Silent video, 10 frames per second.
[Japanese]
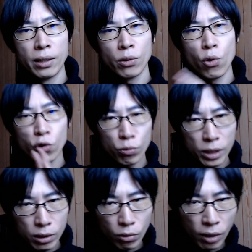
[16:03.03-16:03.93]
国
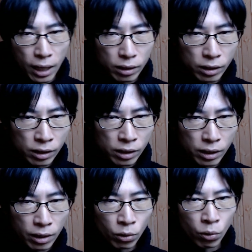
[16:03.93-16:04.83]
民を管理し
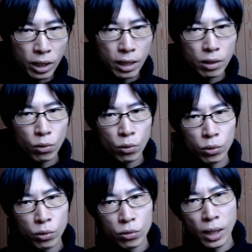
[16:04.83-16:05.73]
て奴隷のご
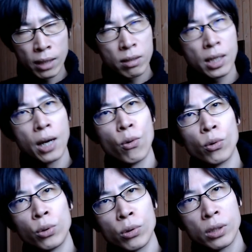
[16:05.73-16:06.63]
とく扱お
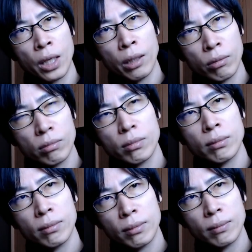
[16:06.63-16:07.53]
うとしているっ
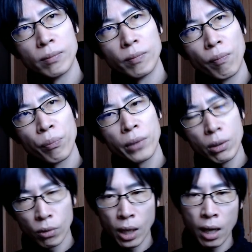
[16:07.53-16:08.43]
てい
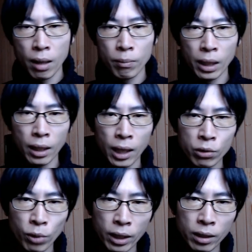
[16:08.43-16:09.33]
うのが、まあ、あ
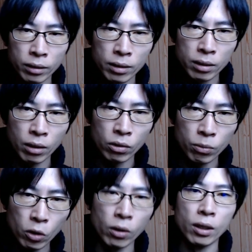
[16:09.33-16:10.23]
るわけなんですけれど
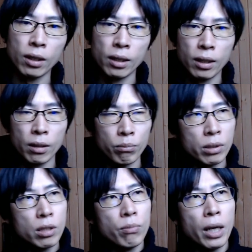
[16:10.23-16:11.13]
も
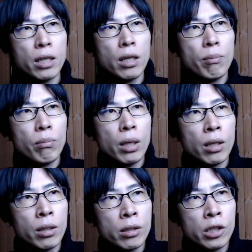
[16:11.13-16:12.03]
別に
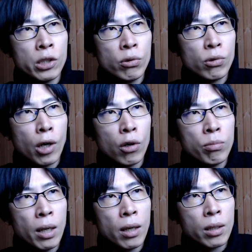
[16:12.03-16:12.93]
マイナンバーで自由が
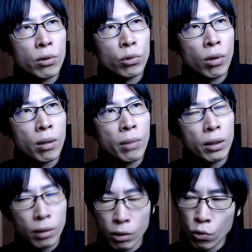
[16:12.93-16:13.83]
奪われるとは
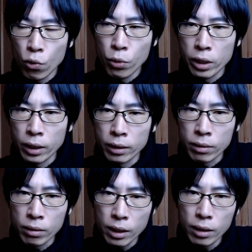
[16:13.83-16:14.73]
全く思えないで
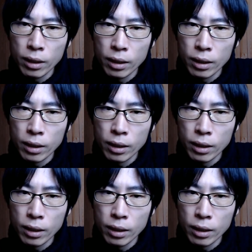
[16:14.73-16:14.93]
すね、